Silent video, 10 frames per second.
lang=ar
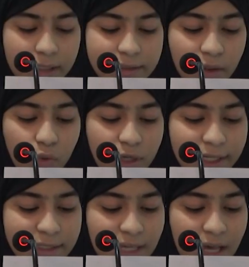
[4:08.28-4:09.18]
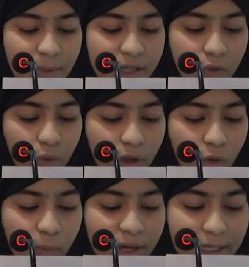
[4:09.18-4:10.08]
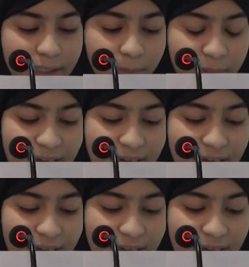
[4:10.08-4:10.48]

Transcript: لتكون كتابا يقرأ بيد,